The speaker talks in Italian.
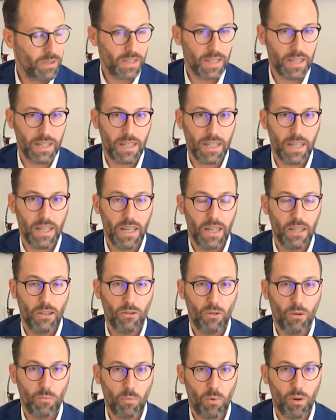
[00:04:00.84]
perché
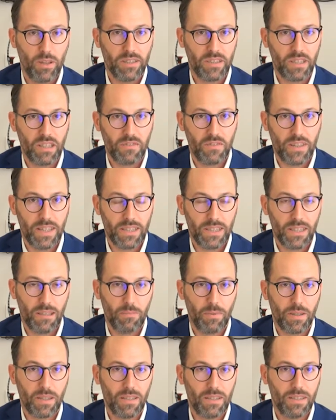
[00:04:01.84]
non può essere fatta
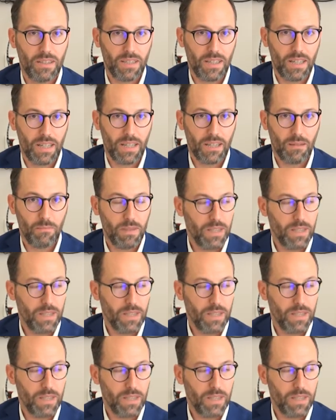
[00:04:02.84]
per distrarre